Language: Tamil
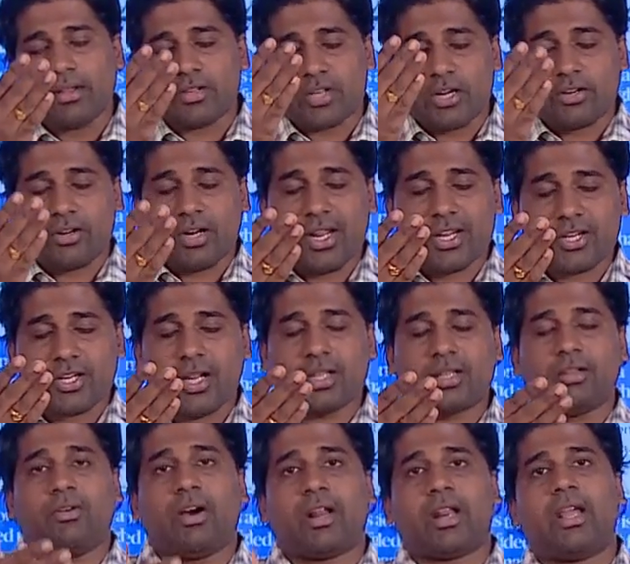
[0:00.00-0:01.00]
சென்ட்ரல்
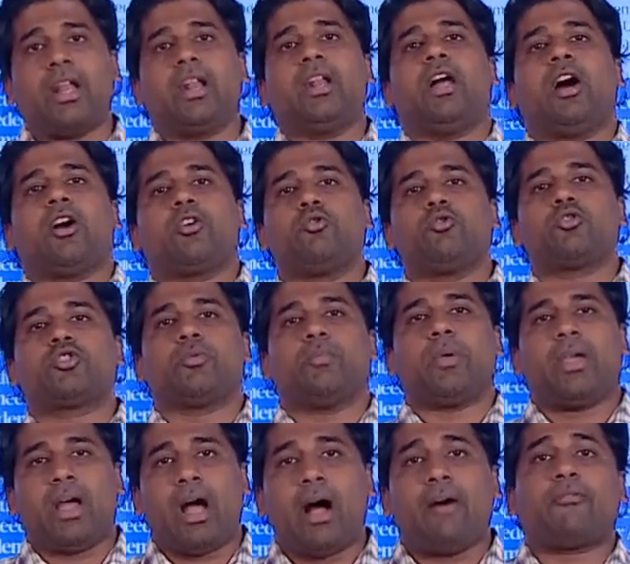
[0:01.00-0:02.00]
ஏஷியாந்து வர எல்லா
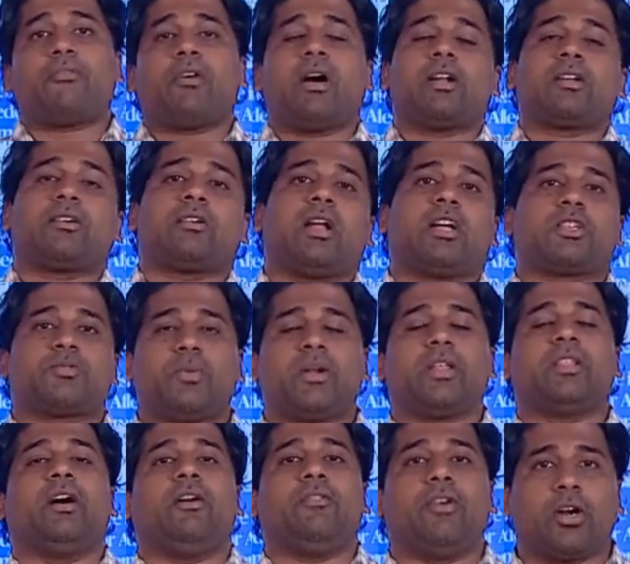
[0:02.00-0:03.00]
கூட்ஸுமே ஆப்கான் கிராஸ்
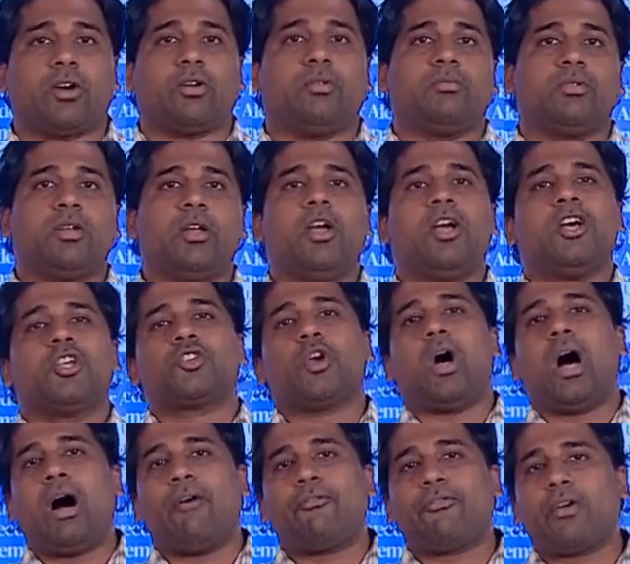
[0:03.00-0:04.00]
பண்ணி தான் வரணும் ஸோ
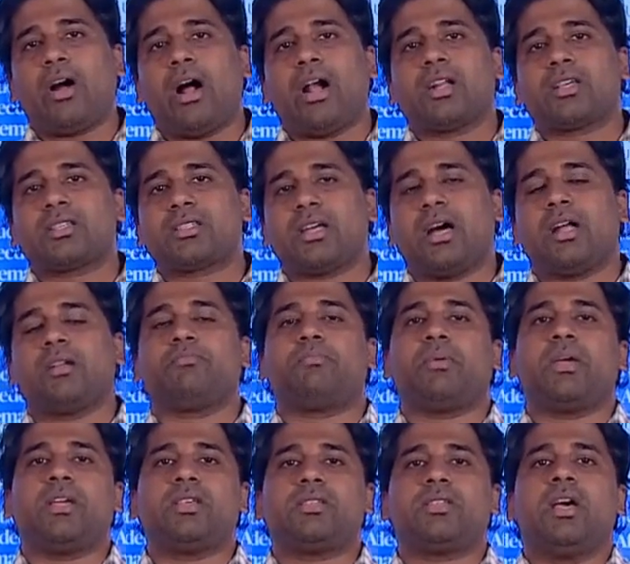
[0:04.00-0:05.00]
ஆப்கானிஸ்தான்
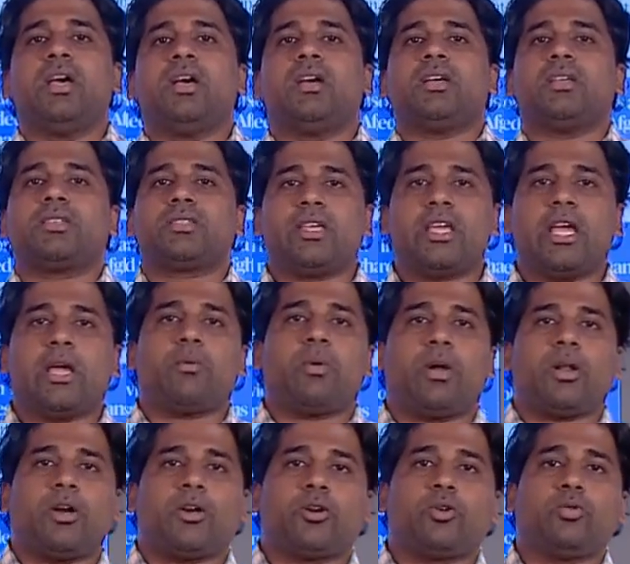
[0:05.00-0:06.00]
பீஸ் இஸ்
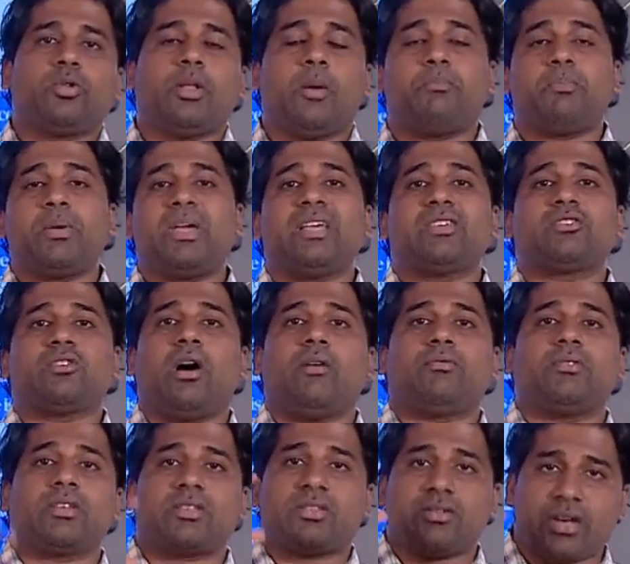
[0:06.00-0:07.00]
ஈக்குவல் டு த பீஸ்
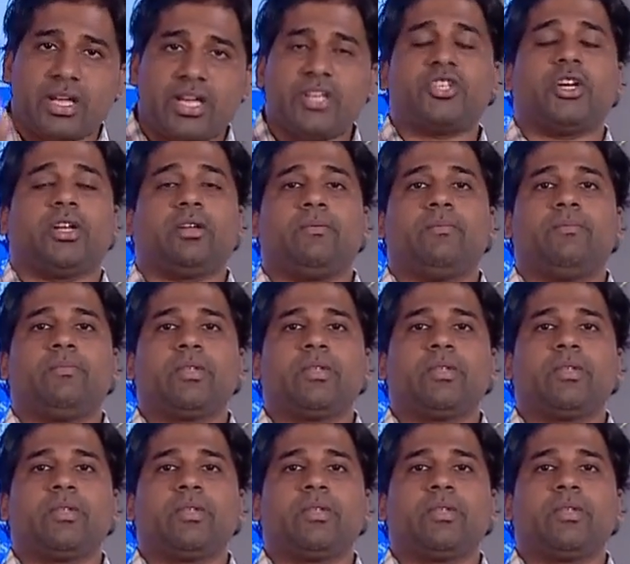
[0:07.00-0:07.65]
ஆஃப் திஸ் ரீஜன்